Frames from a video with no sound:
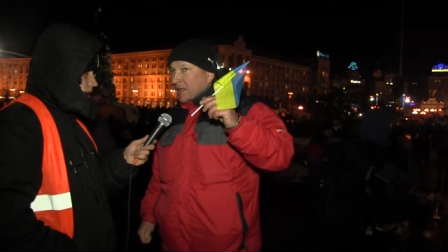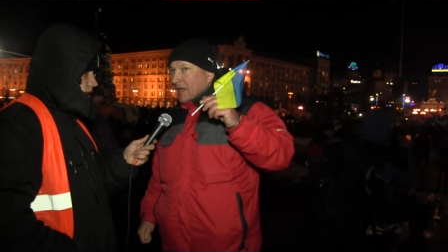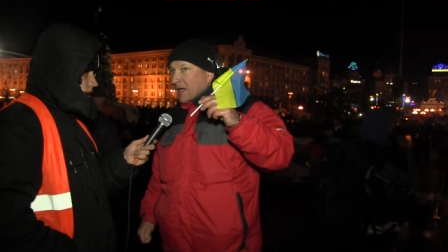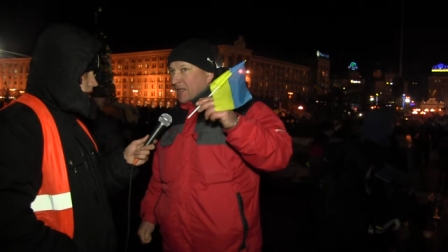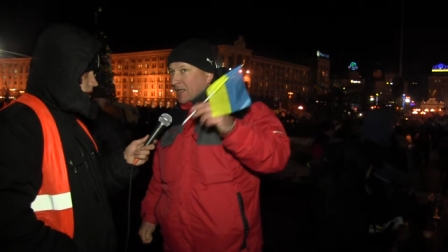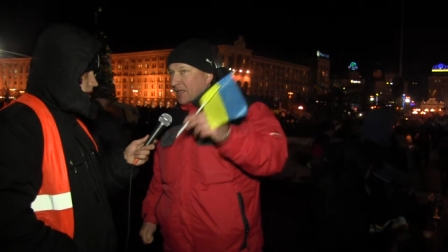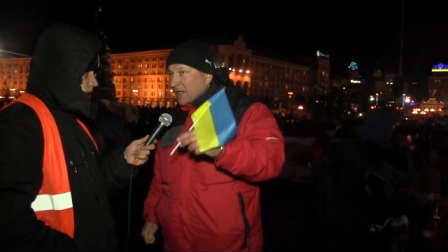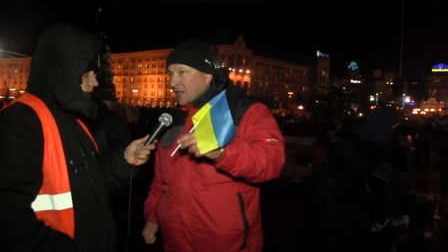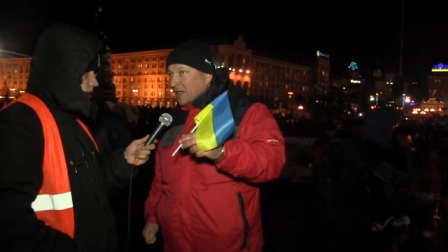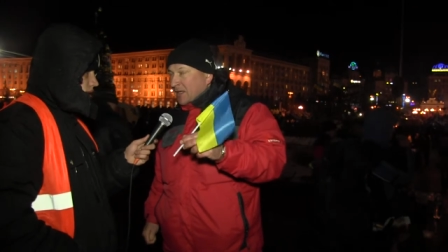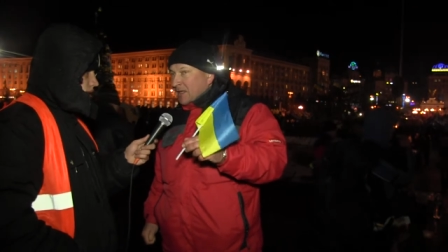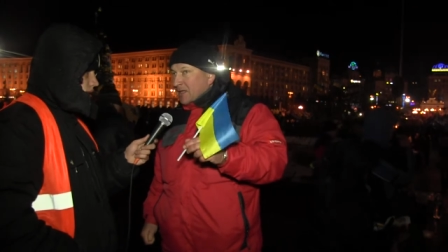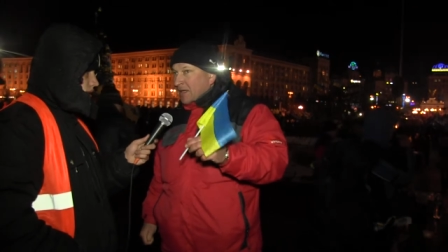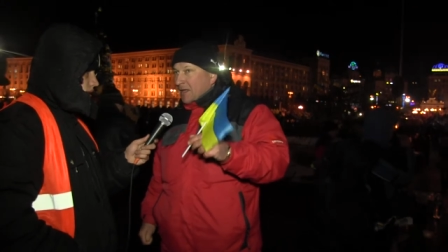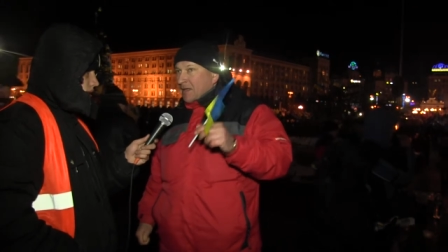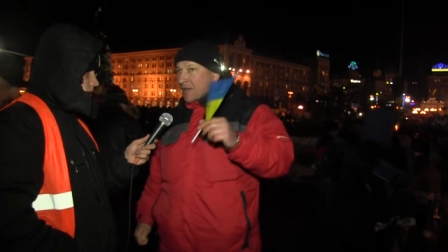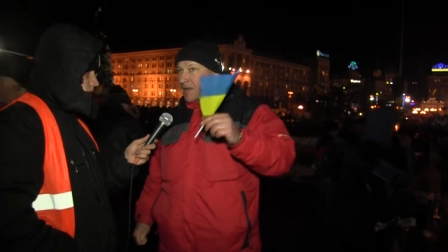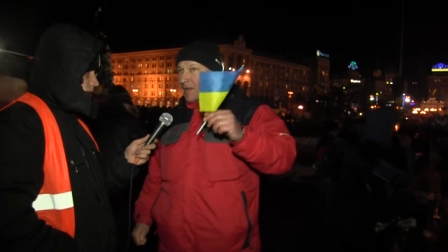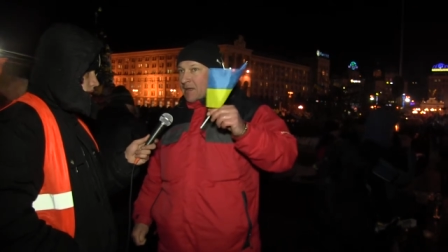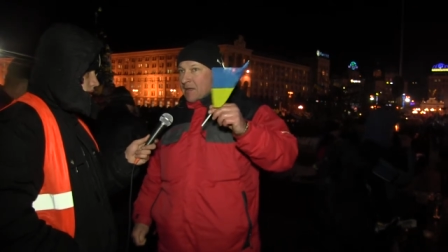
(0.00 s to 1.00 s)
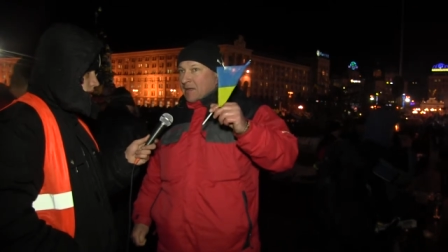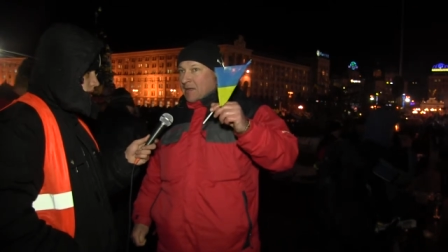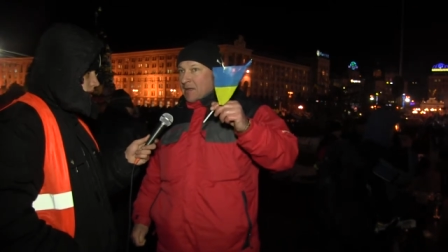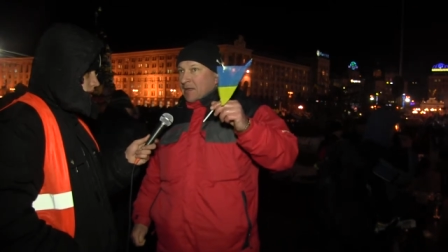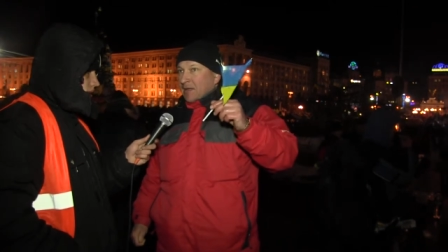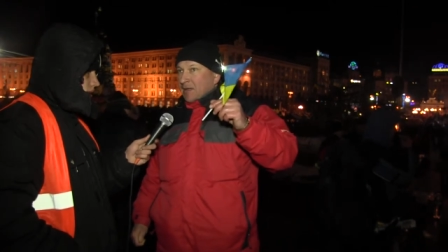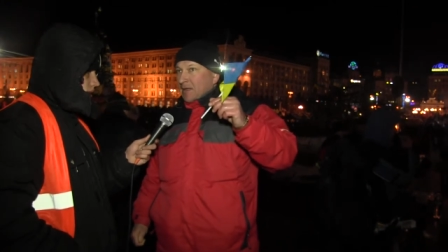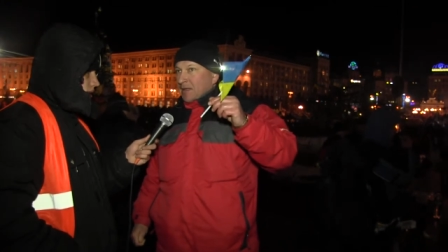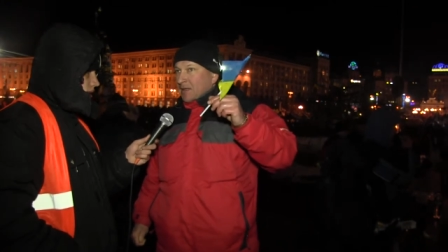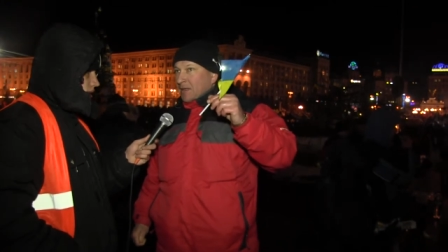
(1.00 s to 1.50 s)
они
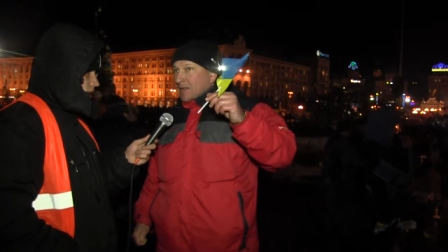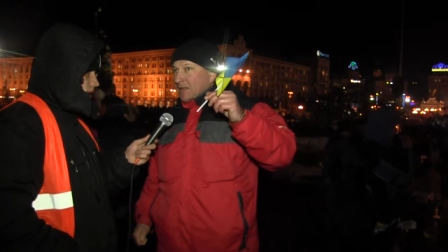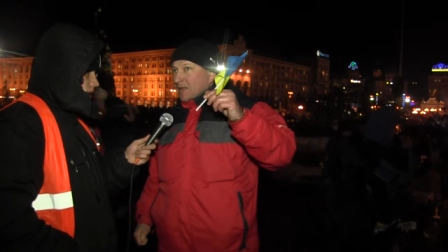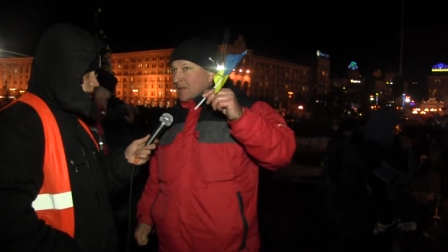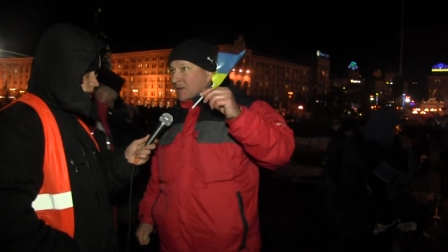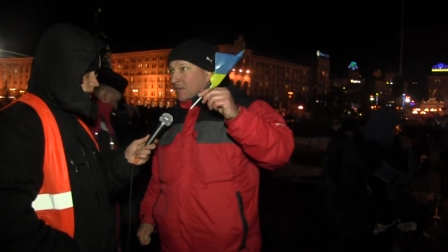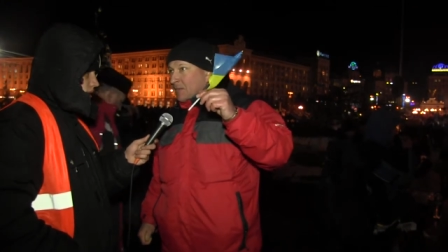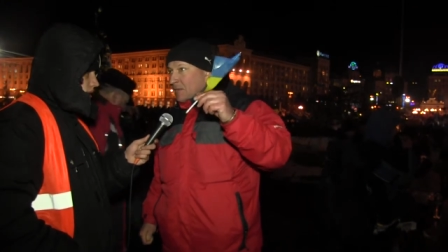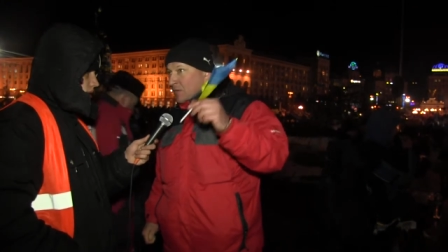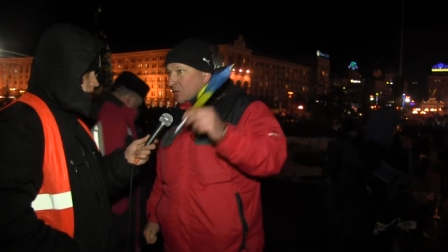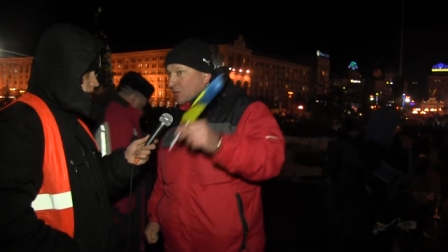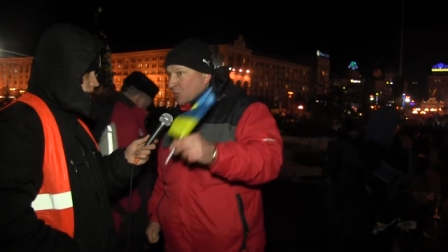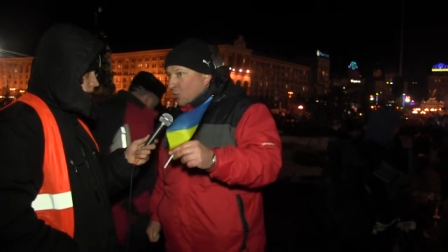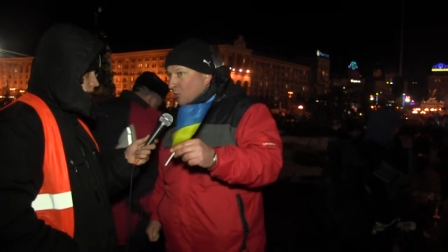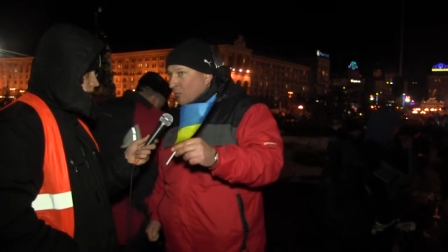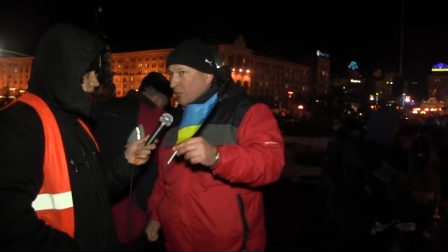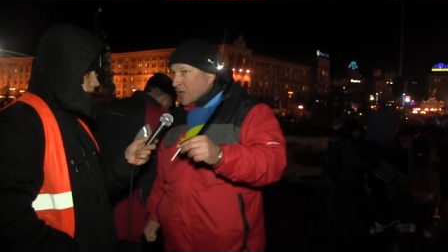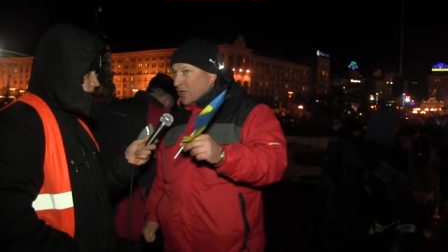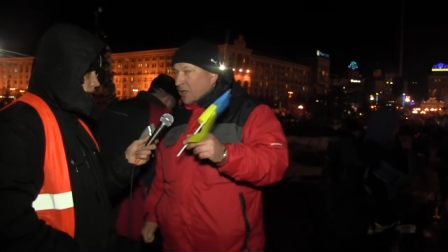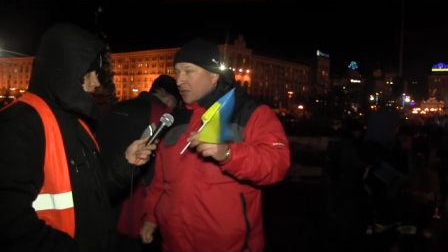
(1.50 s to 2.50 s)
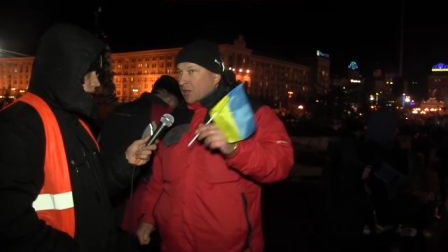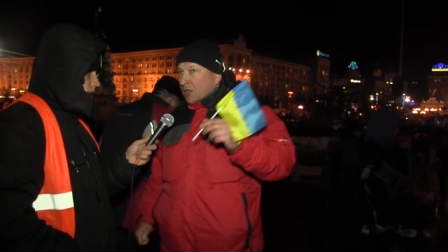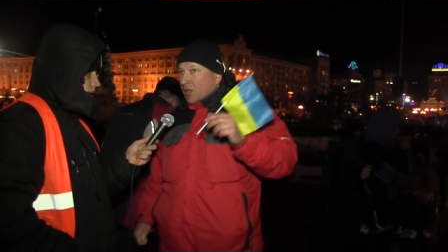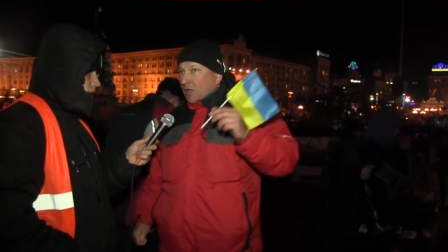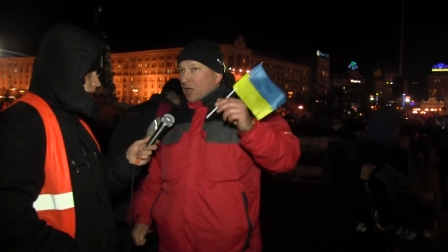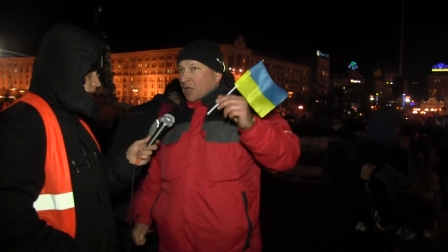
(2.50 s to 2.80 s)
думают